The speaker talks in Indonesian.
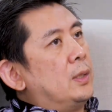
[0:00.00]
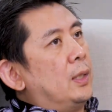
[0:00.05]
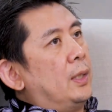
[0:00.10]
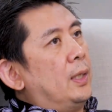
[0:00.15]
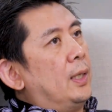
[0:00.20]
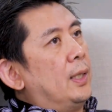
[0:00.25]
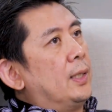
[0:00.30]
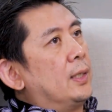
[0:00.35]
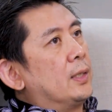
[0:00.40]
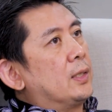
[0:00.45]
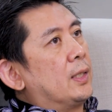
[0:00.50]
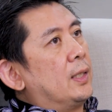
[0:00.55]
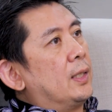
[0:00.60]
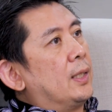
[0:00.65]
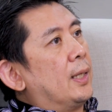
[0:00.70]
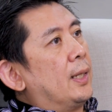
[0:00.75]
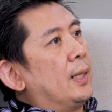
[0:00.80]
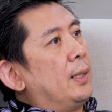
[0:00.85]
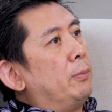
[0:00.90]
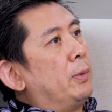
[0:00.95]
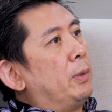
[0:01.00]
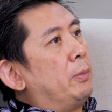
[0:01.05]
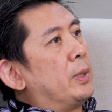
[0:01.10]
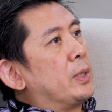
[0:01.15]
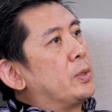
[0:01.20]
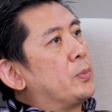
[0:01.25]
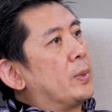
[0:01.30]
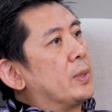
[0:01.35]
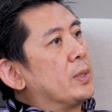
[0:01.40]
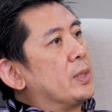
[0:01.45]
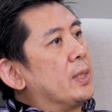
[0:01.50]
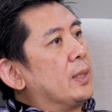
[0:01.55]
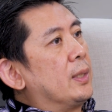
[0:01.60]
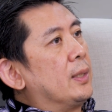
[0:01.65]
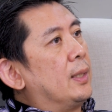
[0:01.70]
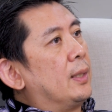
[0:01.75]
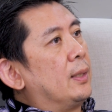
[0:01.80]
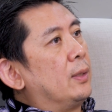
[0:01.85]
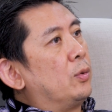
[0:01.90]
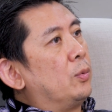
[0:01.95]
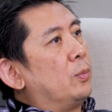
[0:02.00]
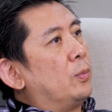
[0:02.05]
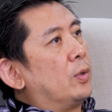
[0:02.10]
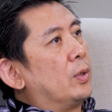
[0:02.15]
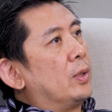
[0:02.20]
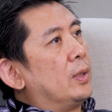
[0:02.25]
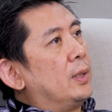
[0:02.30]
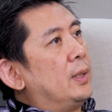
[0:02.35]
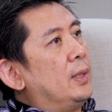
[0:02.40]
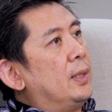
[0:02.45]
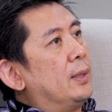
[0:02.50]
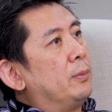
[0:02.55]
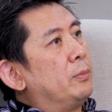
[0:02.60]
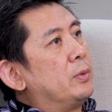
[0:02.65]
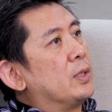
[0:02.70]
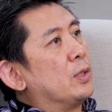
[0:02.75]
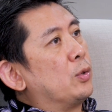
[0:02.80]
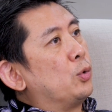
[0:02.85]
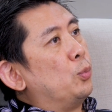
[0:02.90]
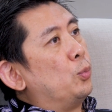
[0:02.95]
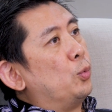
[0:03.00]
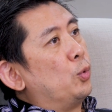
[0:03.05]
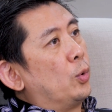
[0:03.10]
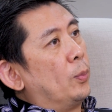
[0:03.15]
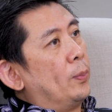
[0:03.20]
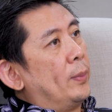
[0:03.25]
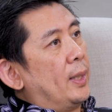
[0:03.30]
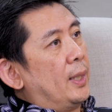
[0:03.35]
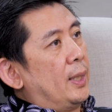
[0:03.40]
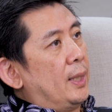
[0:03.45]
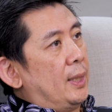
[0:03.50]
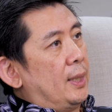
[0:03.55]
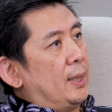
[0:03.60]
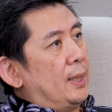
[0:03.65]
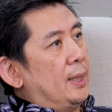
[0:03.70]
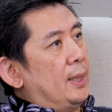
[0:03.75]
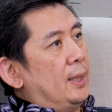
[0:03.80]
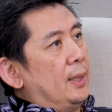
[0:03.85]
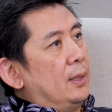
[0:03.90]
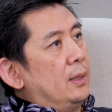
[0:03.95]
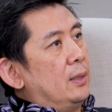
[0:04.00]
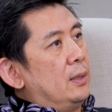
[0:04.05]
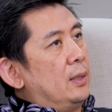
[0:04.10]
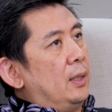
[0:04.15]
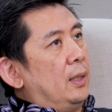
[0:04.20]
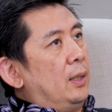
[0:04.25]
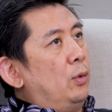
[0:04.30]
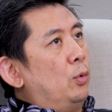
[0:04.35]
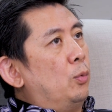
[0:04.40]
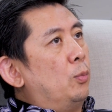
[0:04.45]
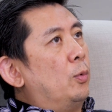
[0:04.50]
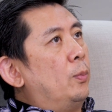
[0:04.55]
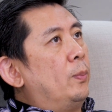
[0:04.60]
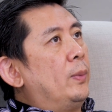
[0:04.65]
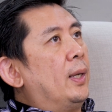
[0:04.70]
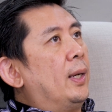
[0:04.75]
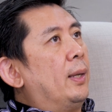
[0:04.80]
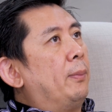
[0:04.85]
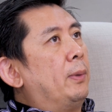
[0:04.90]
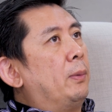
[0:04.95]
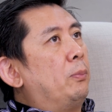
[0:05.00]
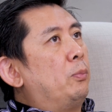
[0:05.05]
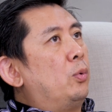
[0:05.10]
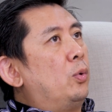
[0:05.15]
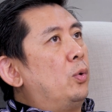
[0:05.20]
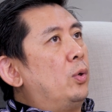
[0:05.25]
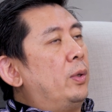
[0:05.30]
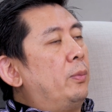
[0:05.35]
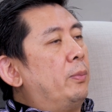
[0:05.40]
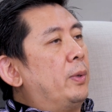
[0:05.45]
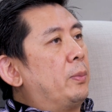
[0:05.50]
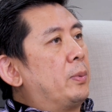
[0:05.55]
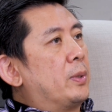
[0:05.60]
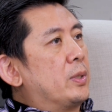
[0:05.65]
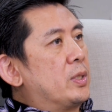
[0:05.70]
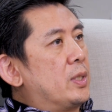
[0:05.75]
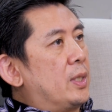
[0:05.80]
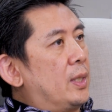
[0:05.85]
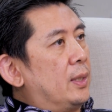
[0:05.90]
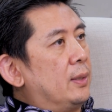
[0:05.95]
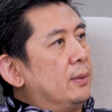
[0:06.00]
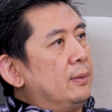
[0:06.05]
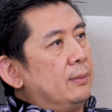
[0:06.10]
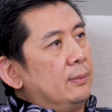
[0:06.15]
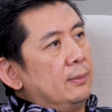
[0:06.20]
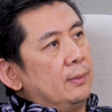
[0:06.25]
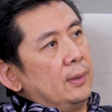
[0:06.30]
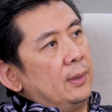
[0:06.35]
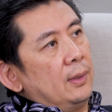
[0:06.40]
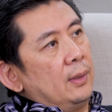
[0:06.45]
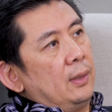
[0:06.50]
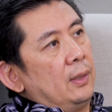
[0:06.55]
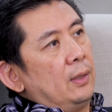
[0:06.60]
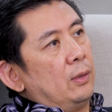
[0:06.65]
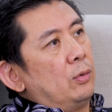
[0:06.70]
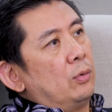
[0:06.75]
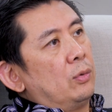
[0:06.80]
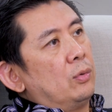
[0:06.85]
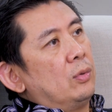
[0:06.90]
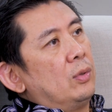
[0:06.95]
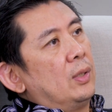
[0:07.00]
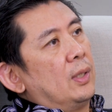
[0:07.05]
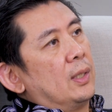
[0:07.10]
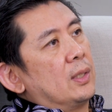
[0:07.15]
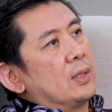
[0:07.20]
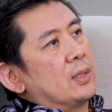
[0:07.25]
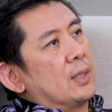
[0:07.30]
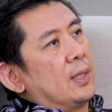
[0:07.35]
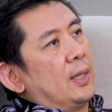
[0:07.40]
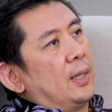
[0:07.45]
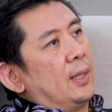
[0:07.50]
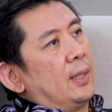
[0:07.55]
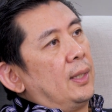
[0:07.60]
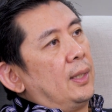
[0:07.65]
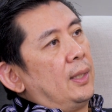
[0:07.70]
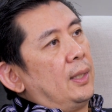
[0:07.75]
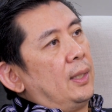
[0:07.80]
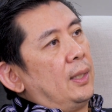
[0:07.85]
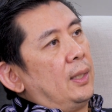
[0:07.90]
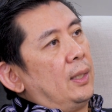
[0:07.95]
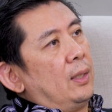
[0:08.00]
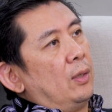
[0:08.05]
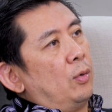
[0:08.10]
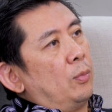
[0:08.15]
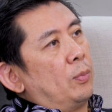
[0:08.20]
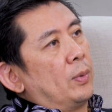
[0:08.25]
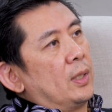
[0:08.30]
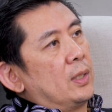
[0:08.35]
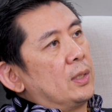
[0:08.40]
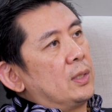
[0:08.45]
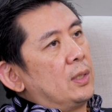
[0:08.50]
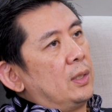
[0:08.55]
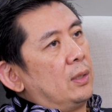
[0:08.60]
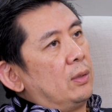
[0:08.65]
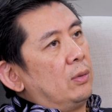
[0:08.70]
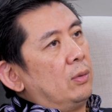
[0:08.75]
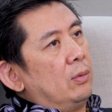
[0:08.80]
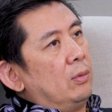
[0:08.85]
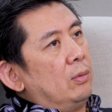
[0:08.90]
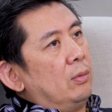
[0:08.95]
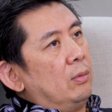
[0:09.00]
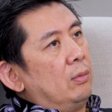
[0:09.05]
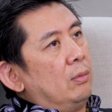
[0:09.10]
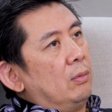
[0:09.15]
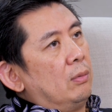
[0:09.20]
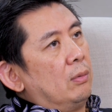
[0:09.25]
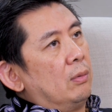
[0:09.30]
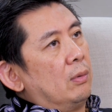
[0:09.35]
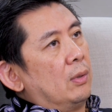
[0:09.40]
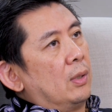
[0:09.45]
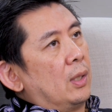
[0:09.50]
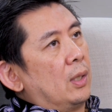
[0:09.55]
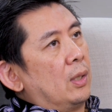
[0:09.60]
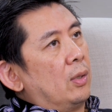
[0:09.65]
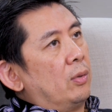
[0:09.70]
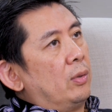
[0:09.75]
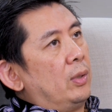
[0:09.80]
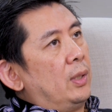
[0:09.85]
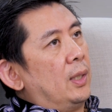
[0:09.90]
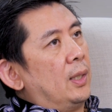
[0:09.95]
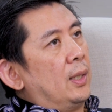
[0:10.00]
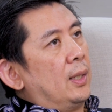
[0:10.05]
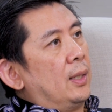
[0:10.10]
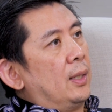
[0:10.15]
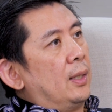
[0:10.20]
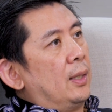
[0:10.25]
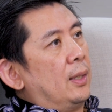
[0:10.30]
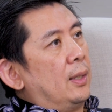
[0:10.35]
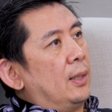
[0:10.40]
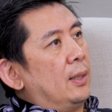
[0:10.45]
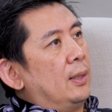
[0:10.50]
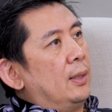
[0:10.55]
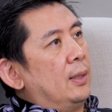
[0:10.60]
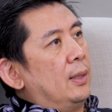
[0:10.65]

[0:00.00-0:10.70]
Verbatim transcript: Jadi ada sekitar 15% dari tumor ini yang bisa tumbuh kembali. Jadi umumnya 85% itu tuh dengan sekali operasi itu kalau dia